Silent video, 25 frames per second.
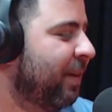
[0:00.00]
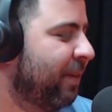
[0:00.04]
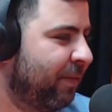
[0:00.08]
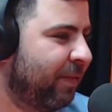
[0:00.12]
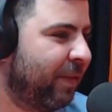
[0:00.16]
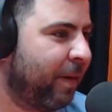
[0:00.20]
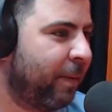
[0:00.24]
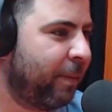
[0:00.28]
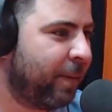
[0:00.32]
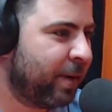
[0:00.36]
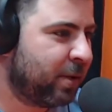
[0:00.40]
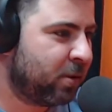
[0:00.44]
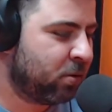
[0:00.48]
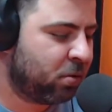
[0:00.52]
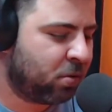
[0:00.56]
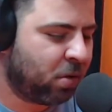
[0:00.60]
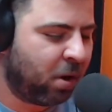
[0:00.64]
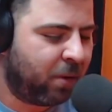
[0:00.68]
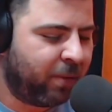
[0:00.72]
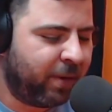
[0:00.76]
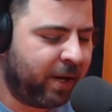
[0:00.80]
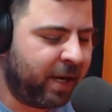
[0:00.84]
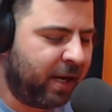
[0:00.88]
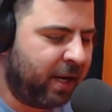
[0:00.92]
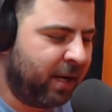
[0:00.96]
Vamos mais um
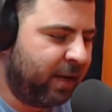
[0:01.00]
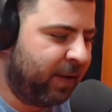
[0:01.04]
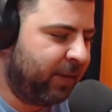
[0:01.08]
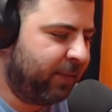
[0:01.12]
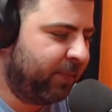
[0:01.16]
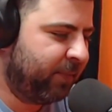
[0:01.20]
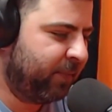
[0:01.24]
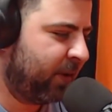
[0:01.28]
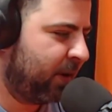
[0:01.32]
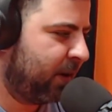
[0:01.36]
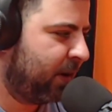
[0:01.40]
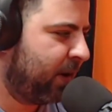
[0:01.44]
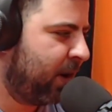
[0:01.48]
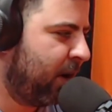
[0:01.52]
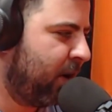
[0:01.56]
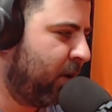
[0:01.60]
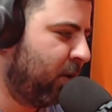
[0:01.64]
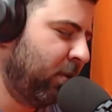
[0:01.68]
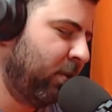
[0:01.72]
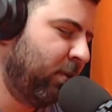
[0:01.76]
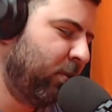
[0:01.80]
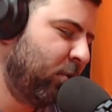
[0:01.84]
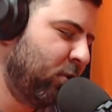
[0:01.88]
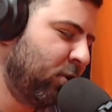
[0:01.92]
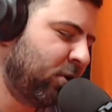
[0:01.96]
som, hein? Vamos. Porque cara.
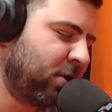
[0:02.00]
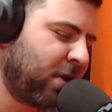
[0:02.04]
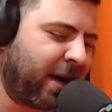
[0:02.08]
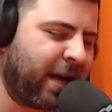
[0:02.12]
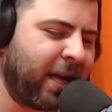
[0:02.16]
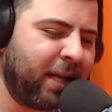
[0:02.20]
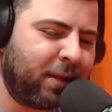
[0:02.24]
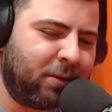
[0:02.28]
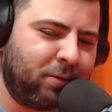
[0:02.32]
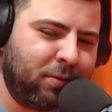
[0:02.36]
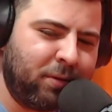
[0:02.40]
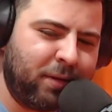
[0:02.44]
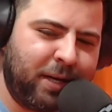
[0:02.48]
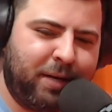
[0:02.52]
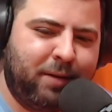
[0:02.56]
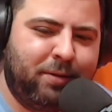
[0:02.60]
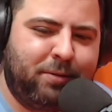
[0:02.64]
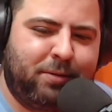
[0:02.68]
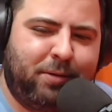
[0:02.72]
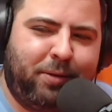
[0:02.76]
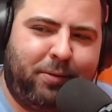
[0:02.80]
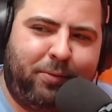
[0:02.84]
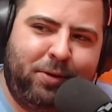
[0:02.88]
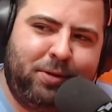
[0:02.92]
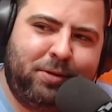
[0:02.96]
o música aqui é tu, né? Eu
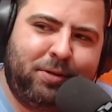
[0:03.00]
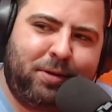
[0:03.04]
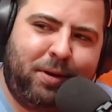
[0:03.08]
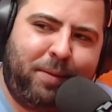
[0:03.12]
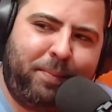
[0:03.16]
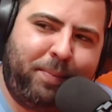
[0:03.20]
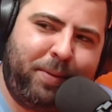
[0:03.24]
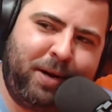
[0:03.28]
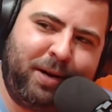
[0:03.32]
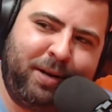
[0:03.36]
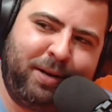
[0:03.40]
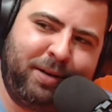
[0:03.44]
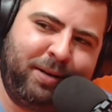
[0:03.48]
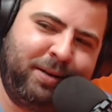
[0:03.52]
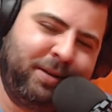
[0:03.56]
só é, fiz só pra.